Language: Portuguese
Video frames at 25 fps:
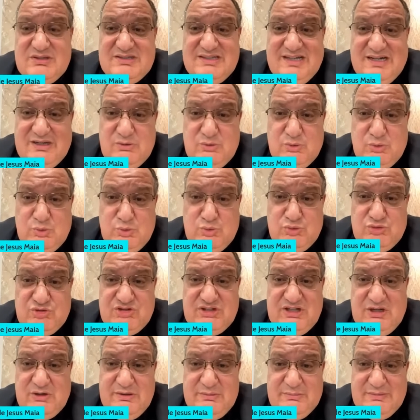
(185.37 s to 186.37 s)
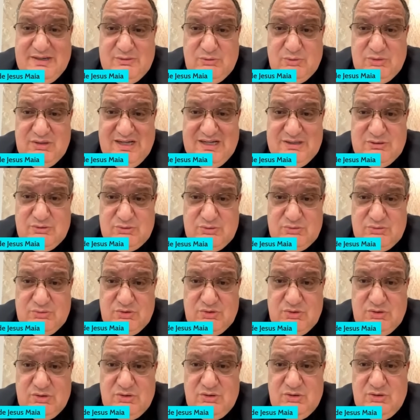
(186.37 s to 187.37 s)
da Rússia ao Imaculado
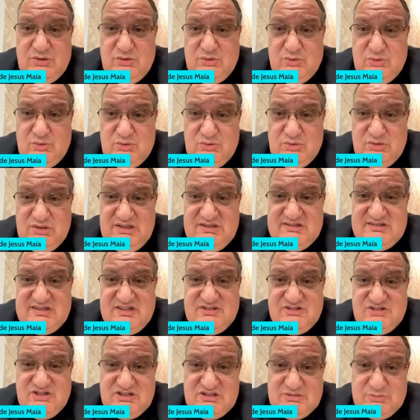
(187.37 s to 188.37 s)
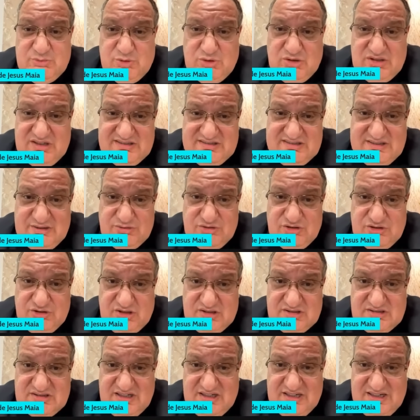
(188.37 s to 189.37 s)
e Santíssimo Coração de
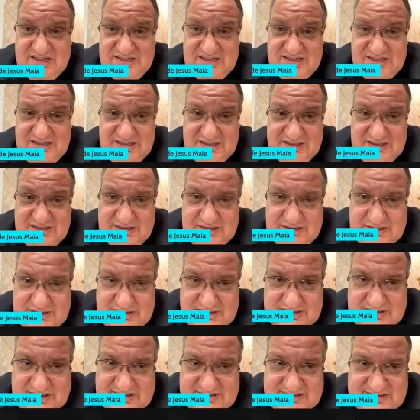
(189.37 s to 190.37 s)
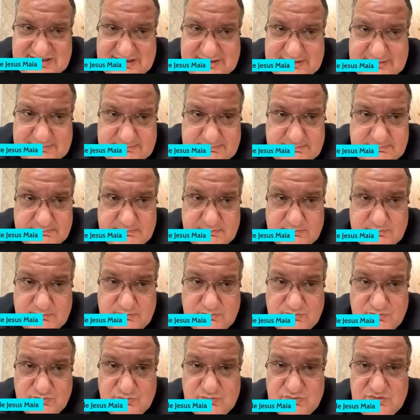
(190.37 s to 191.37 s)
Nossa Rainha e quer dizer
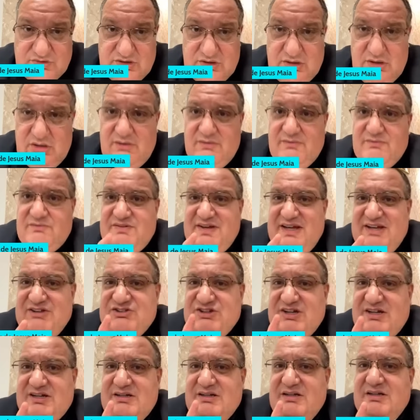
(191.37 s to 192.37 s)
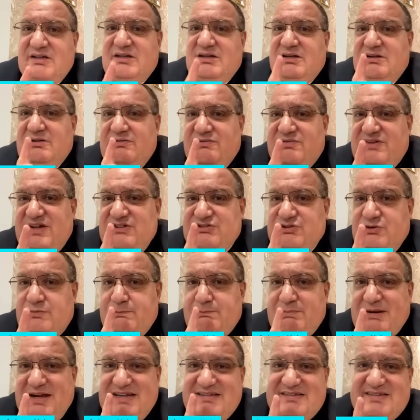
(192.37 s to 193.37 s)
veja vejam
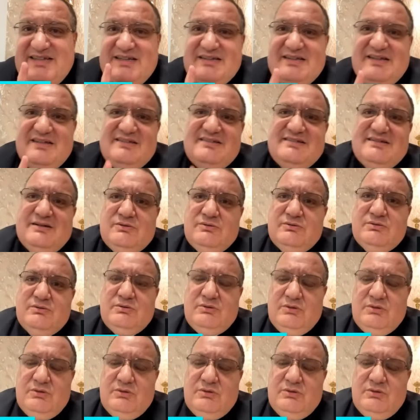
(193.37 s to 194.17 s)
prestem atenção